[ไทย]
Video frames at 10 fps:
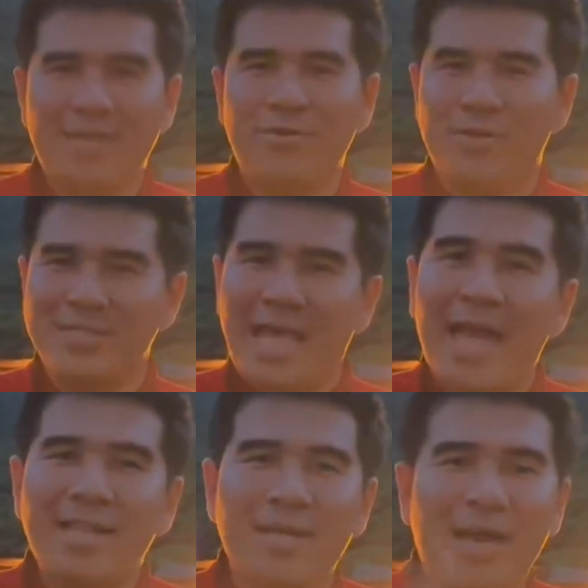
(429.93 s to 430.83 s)
กดแจ้ง
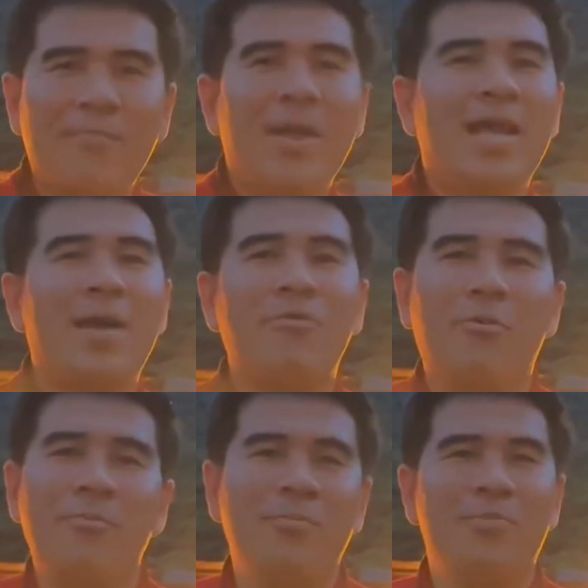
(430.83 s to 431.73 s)
เตือนไว้นะครับผ
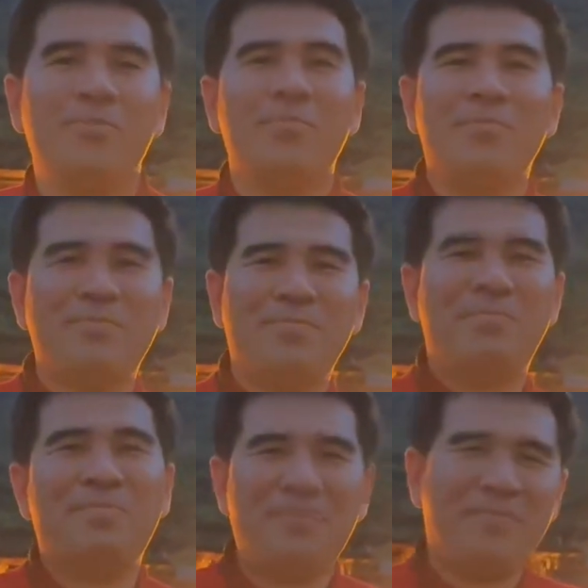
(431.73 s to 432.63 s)
ม
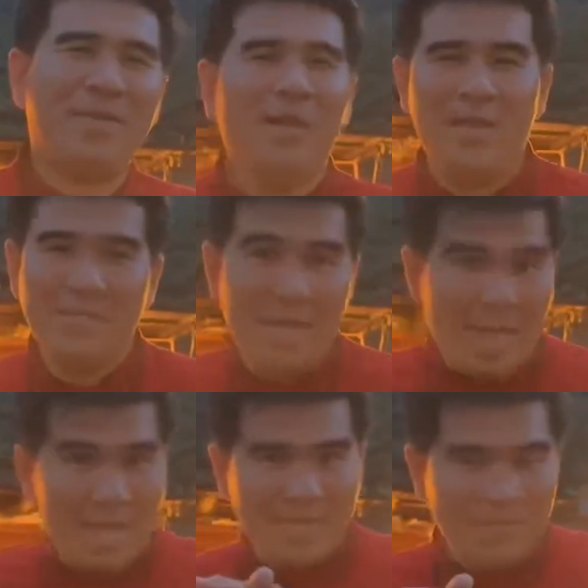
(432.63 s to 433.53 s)
แล้วเจอ
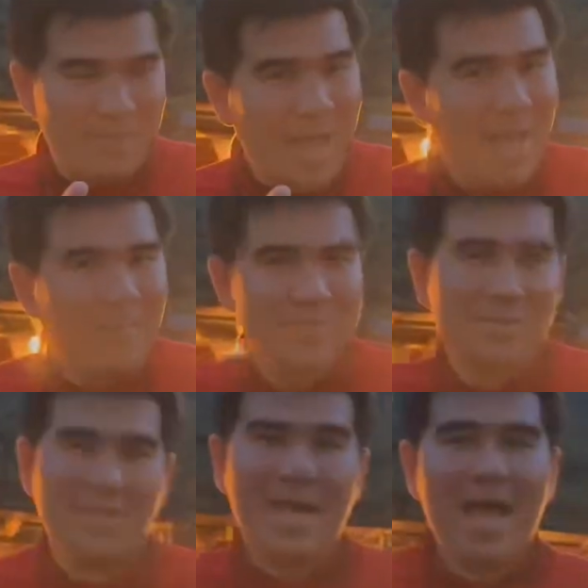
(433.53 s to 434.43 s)
กันคลิปหน้าครับ สวั
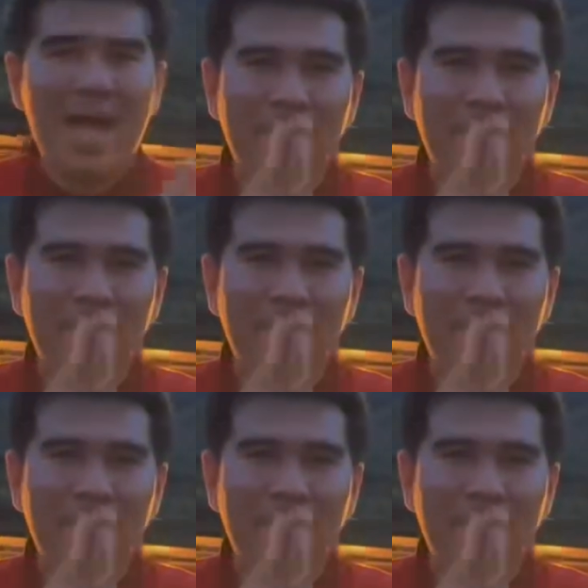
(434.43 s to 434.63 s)
สดีครั